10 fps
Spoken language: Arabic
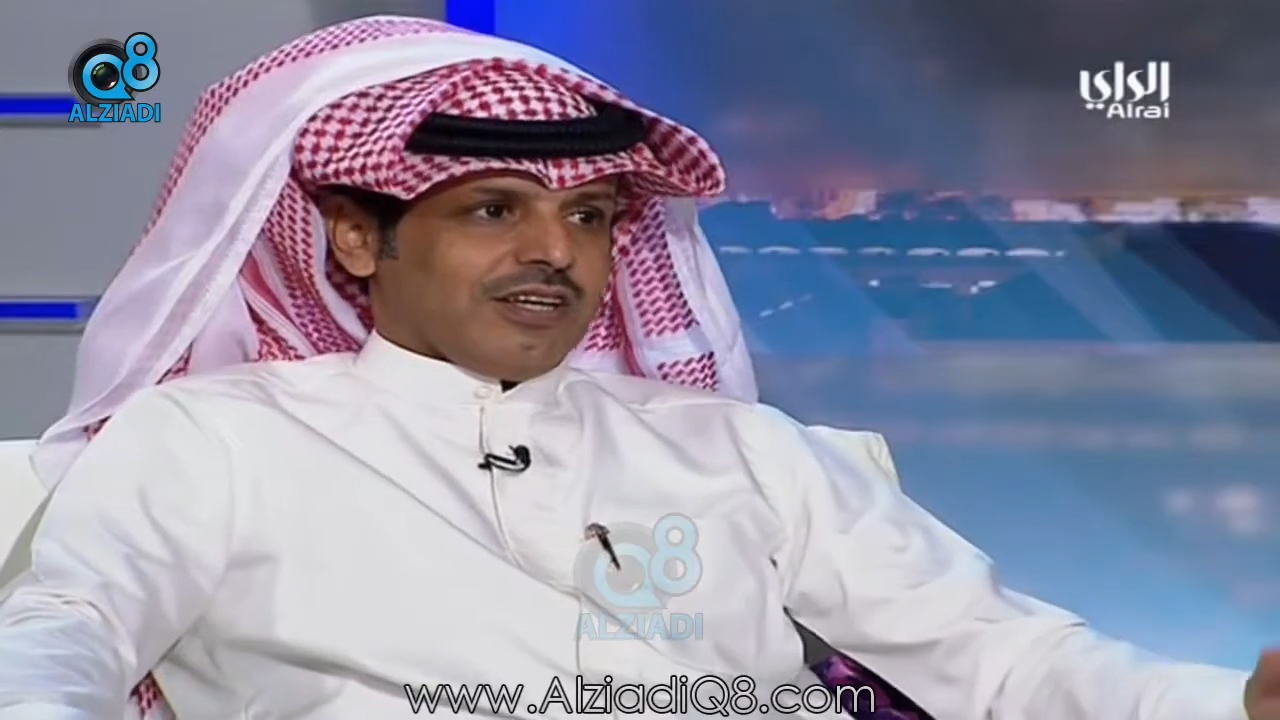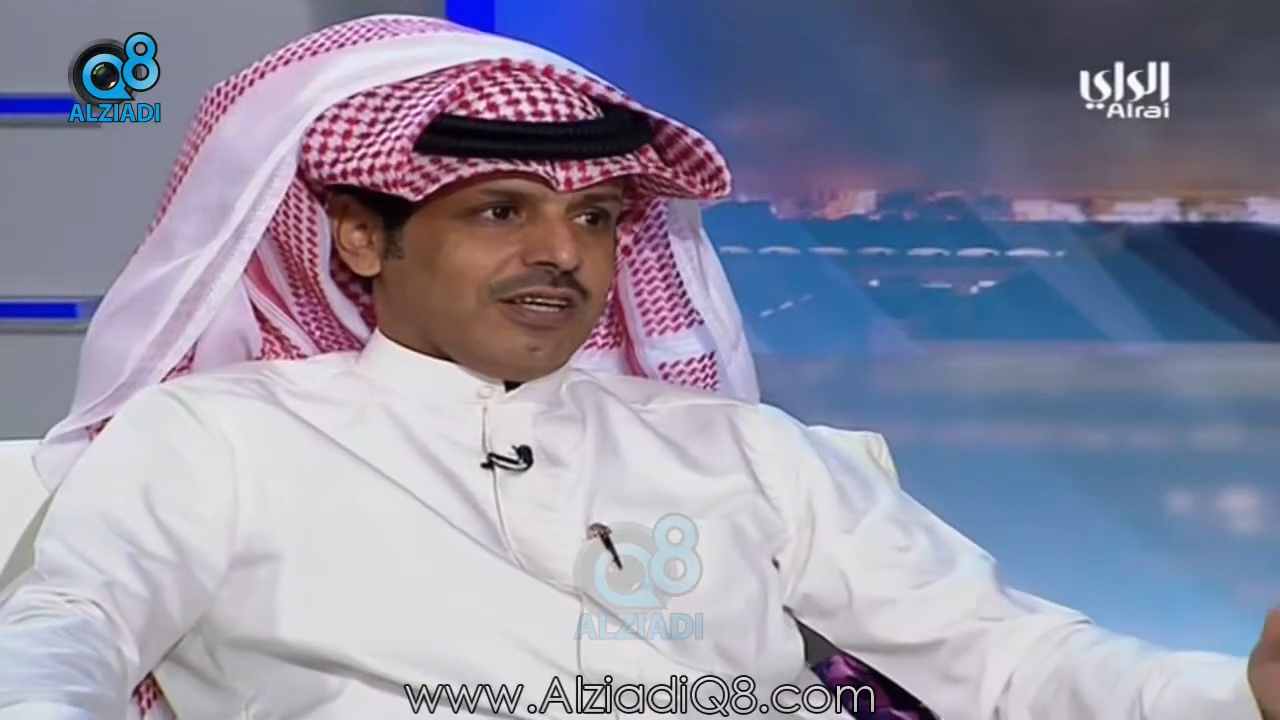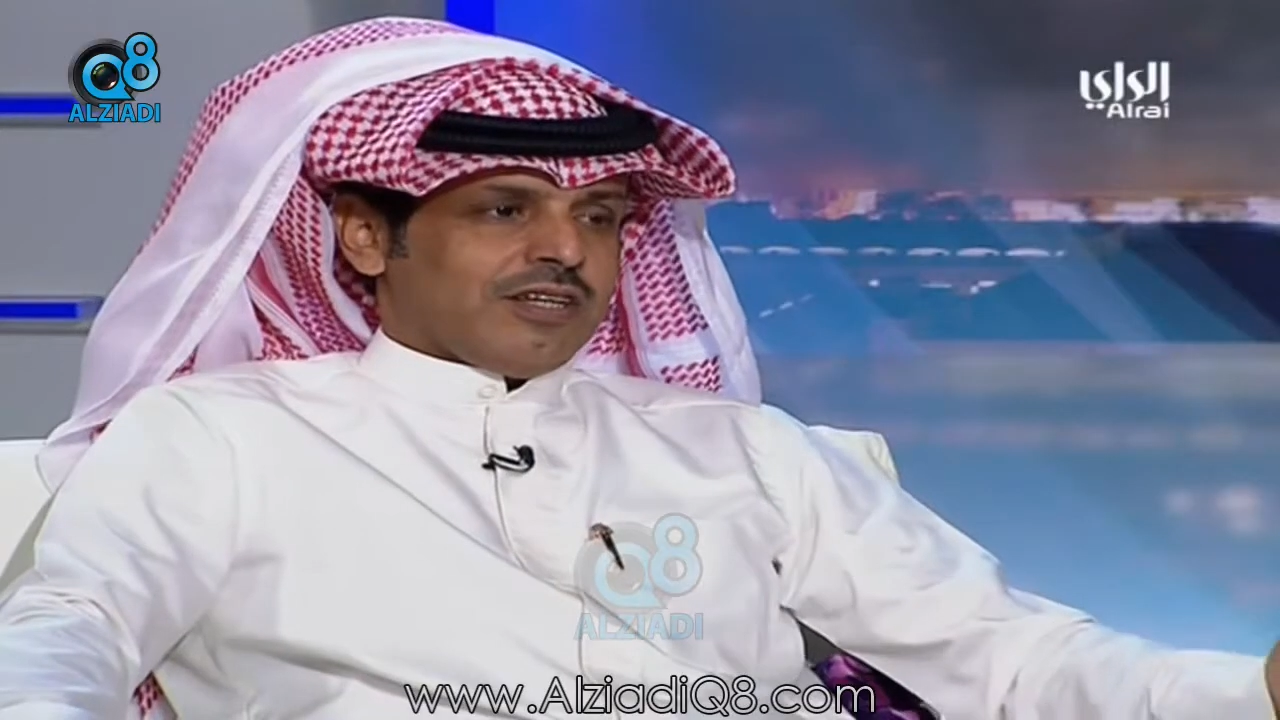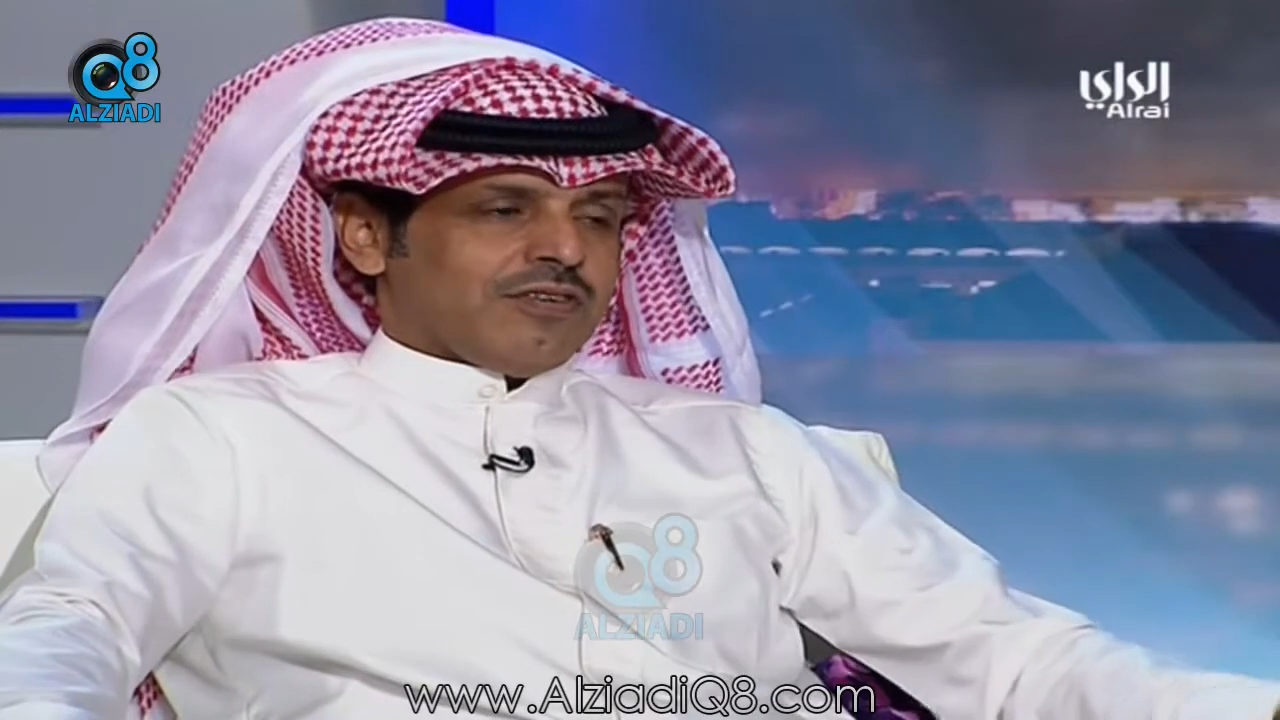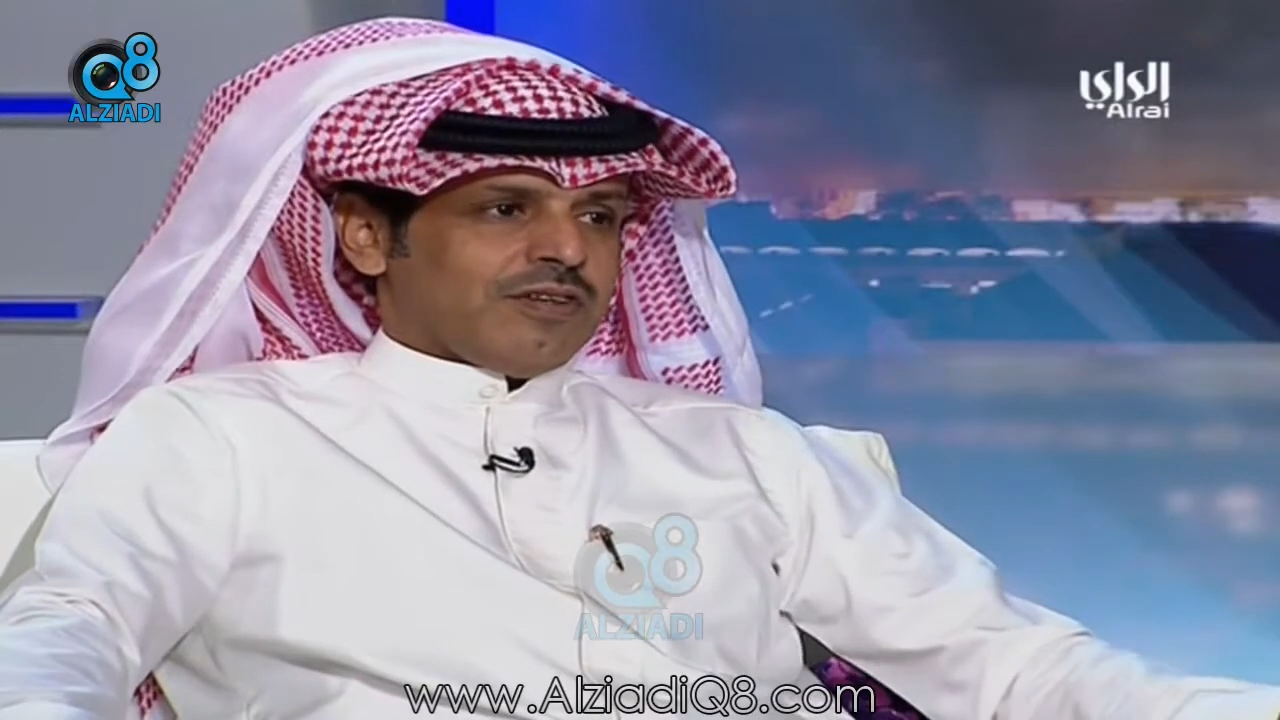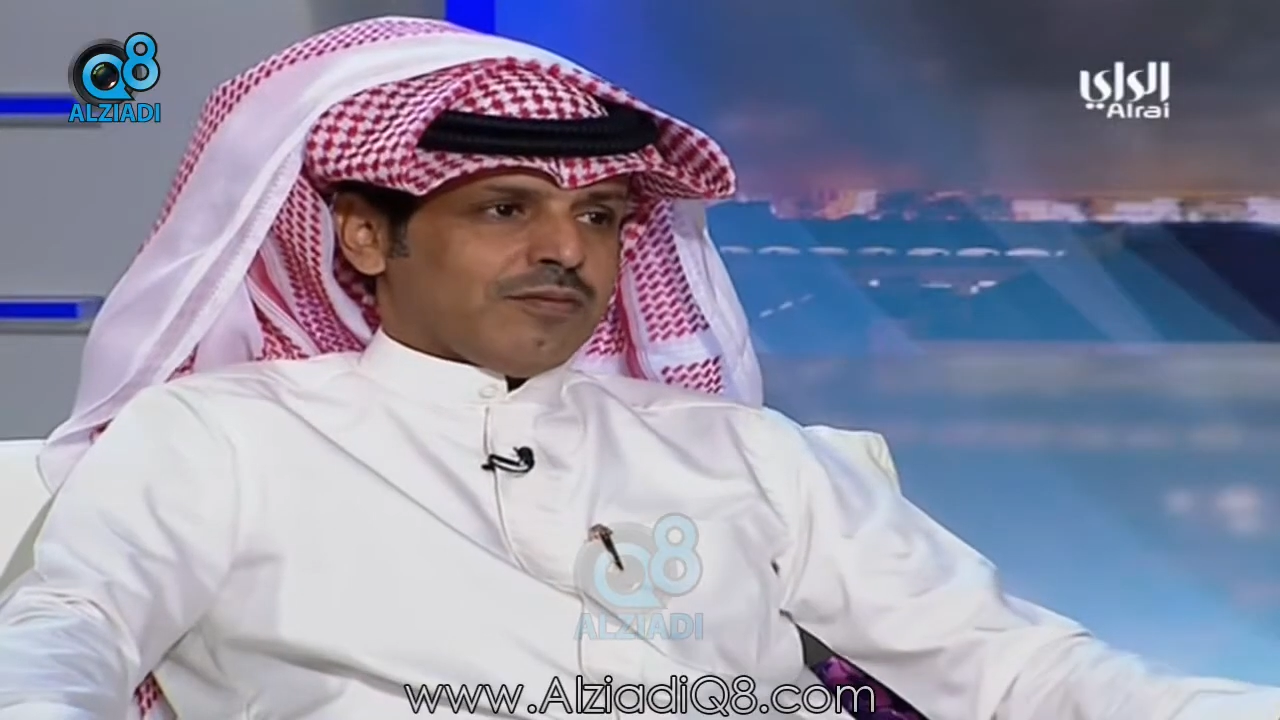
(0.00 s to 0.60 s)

هي في